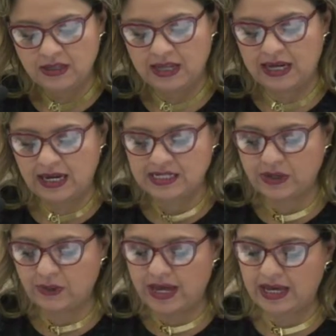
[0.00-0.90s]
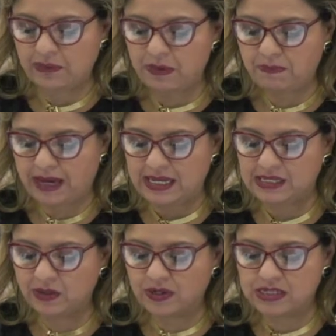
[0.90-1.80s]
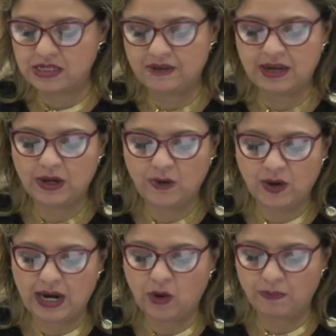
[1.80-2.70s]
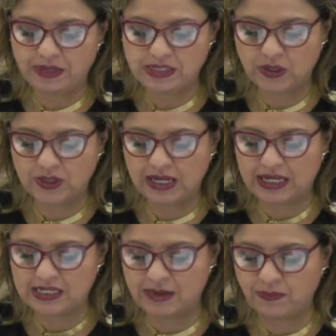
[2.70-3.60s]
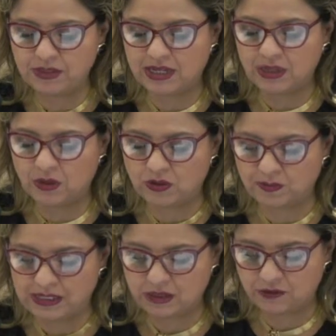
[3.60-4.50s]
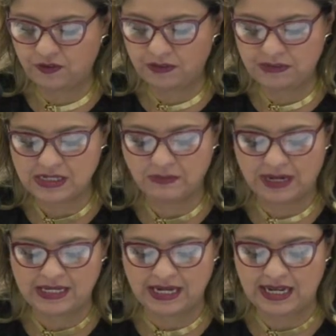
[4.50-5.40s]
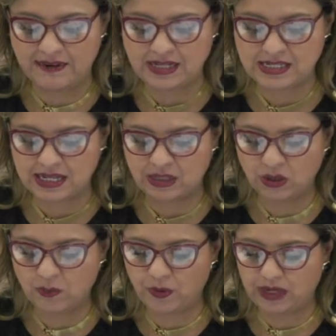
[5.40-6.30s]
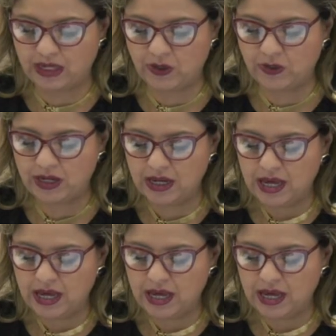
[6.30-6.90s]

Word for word: tengan la seguridad de que mi país los recibe con la convicción de que estamos dando los pasos firmes para seguir avanzando como región